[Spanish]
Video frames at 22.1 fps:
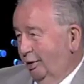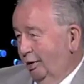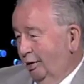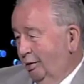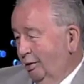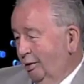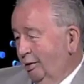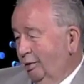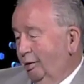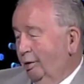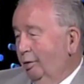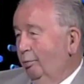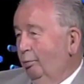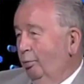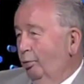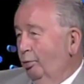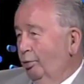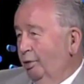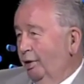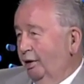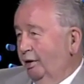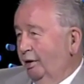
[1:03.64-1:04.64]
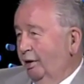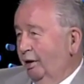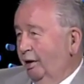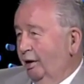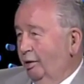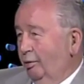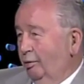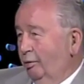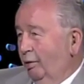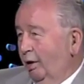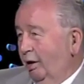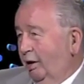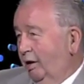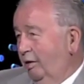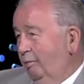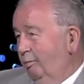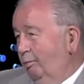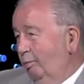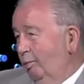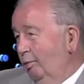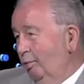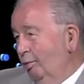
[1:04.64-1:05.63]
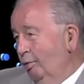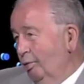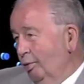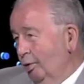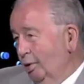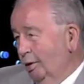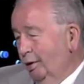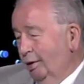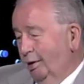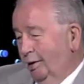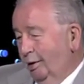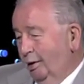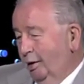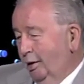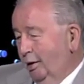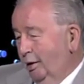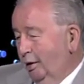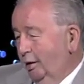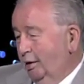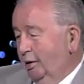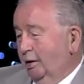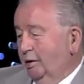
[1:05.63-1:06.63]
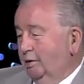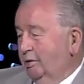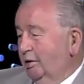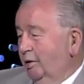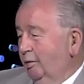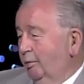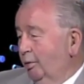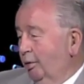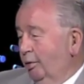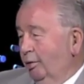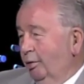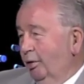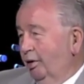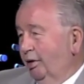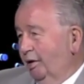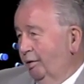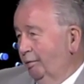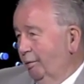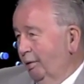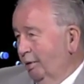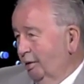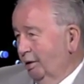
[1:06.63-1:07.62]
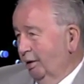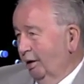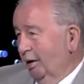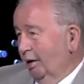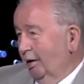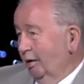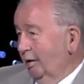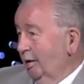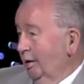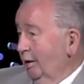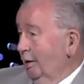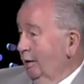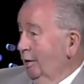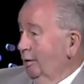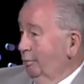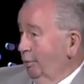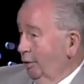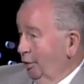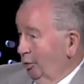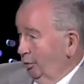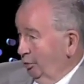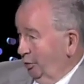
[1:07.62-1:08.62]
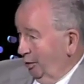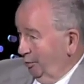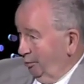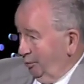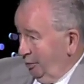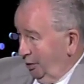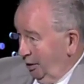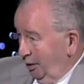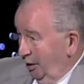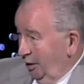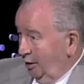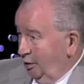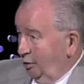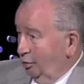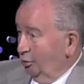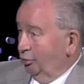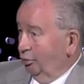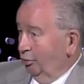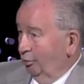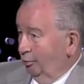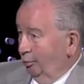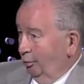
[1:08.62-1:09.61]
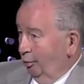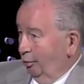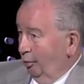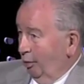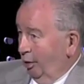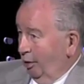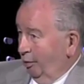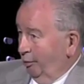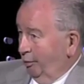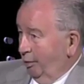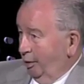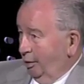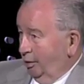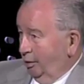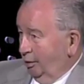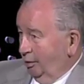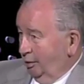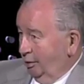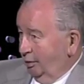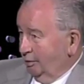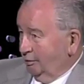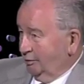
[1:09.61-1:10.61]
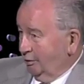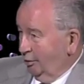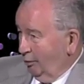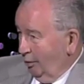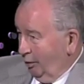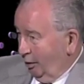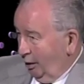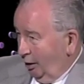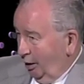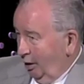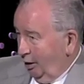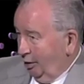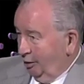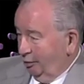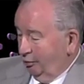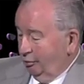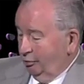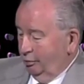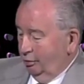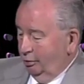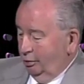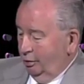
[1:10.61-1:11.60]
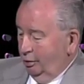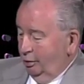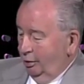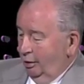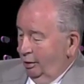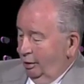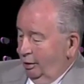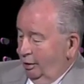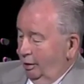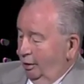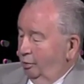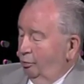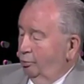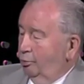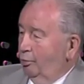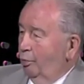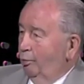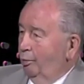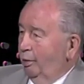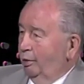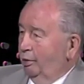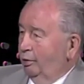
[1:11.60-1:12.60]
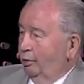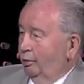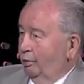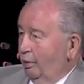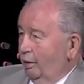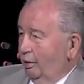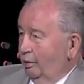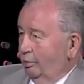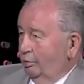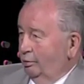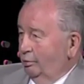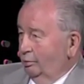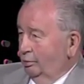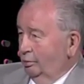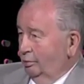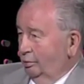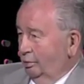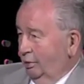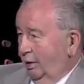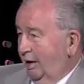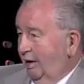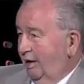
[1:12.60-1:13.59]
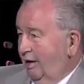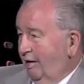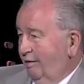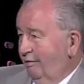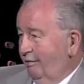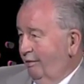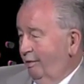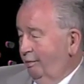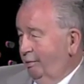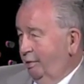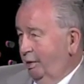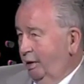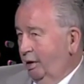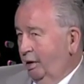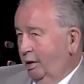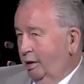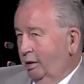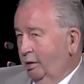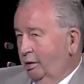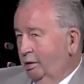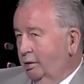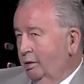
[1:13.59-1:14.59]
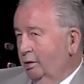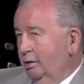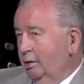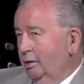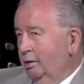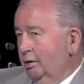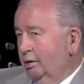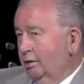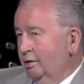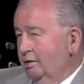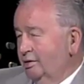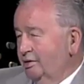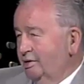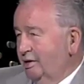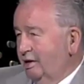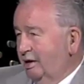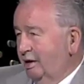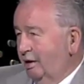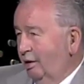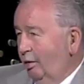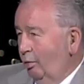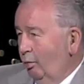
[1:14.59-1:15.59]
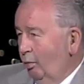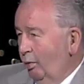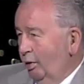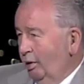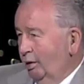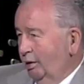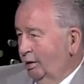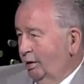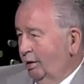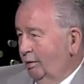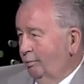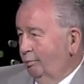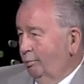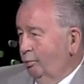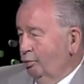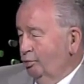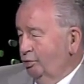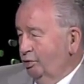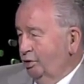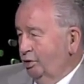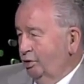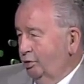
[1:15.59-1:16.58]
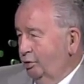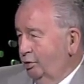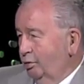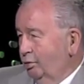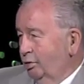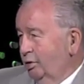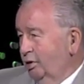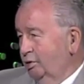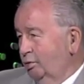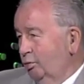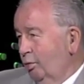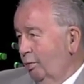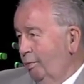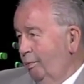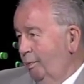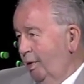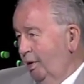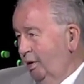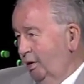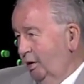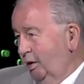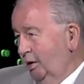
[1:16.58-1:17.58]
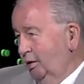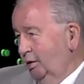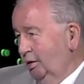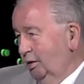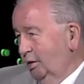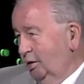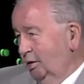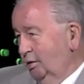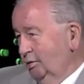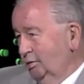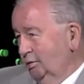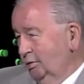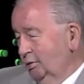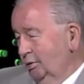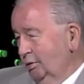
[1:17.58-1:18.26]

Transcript: de poder tener un equipo y decir, bueno, este va a andar. Pero también hay otro problema que se lo aclaro. En un momento dado, en AFA había 50 posiciones o expedientes